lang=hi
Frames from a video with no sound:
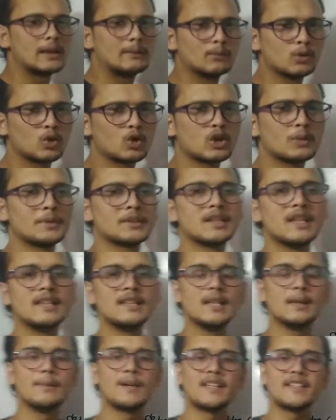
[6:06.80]
हम लोगों को बताया
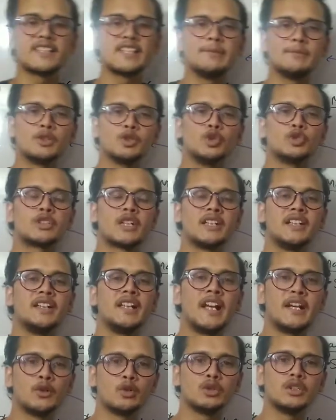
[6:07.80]
कि हमारे स्किन में दो तरह की
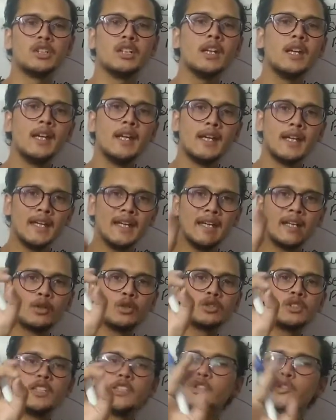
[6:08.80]
ग्लैंड होती हैं एक
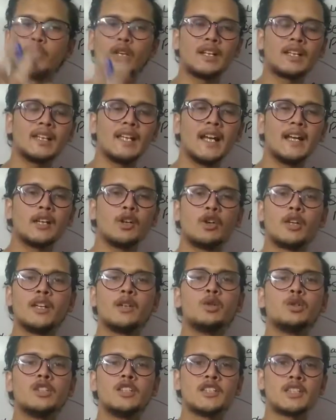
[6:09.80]
होती है स्वेट ग्लैंड और एक
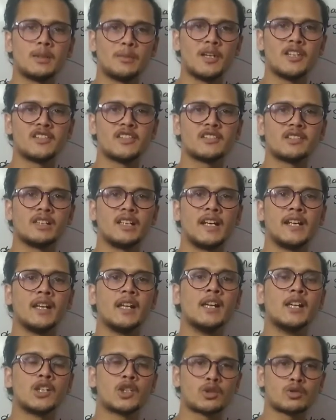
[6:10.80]
होती है सीबेसियस ग्लैंड
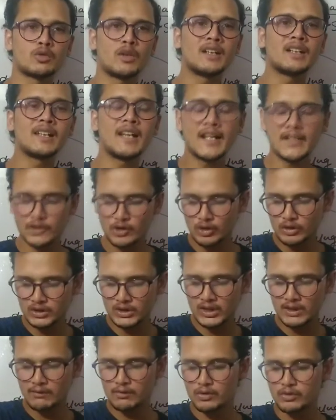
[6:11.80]
स्वेट ग्लैंड जो होती
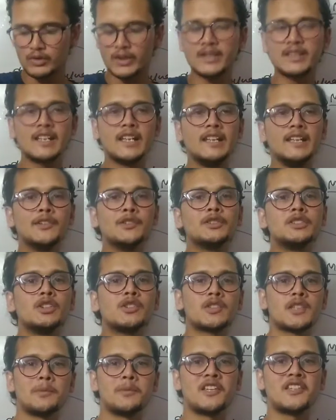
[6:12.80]
है वो स्वेट के लिए होती है
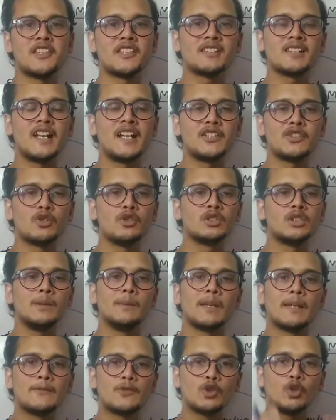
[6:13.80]
और सीबेसियस ग्लैंड जो होती है
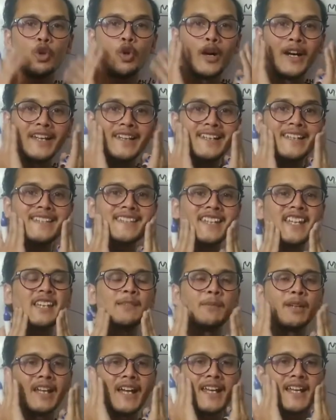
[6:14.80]
मतलब जो ऑयली स्किन
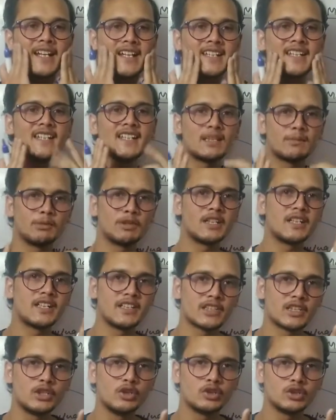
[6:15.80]
बनाए रखने की जिम्मेदारी
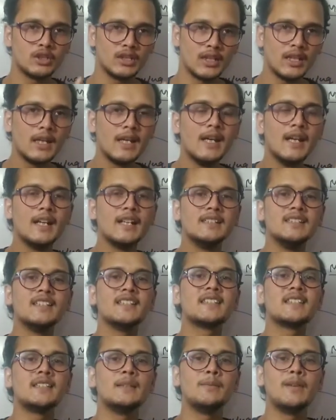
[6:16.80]
किसकी होती है ये
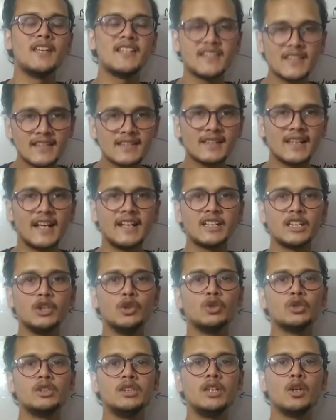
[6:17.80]
सीबेसियस ग्लैंड की
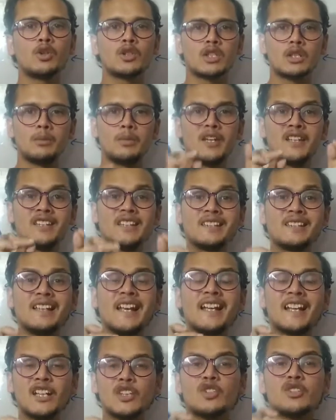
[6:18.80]
होती है और सीबेसियस
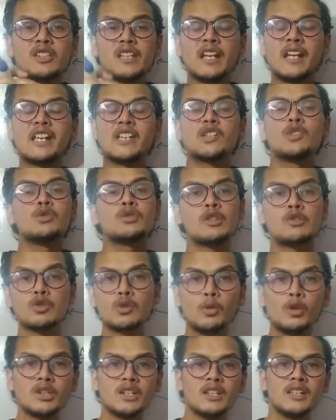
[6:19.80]
ग्लैंड का जो सेक्रेशन होता है उसको
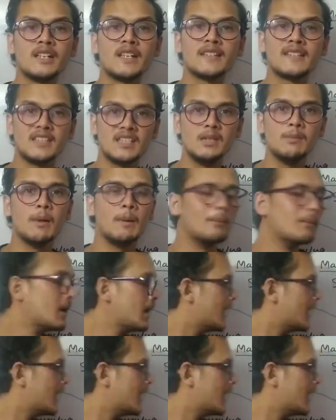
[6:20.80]
बोलते हैं क्या सीबम